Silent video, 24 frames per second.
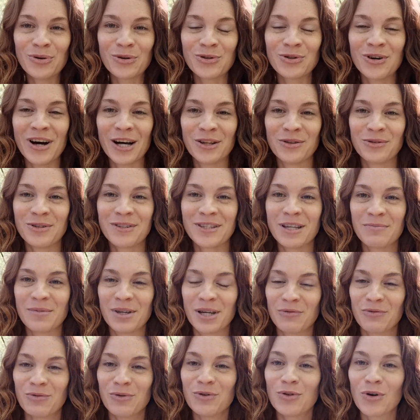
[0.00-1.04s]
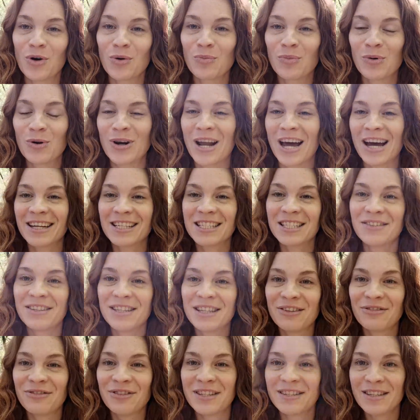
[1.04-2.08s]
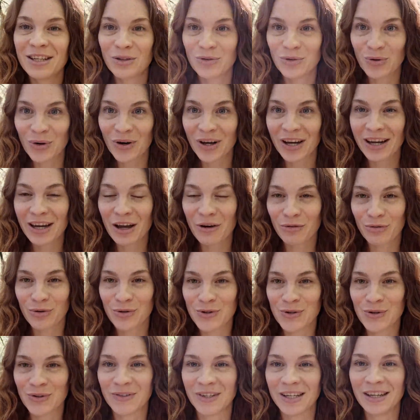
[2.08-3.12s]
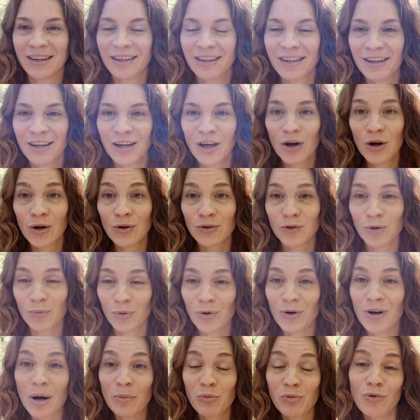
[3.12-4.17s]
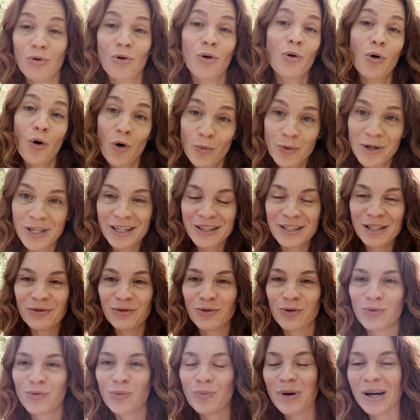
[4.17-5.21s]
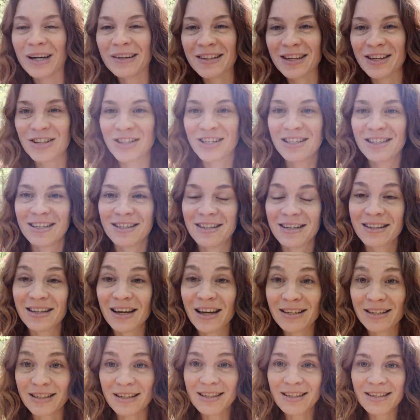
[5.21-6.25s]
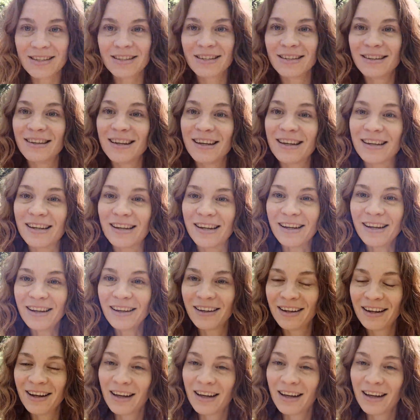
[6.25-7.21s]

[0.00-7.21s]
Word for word: Bonjour à tous et bienvenue dans le pôle activité physique de Réinfo Santé. Ce pôle a pour objectif de vous partager des exercices, des clés,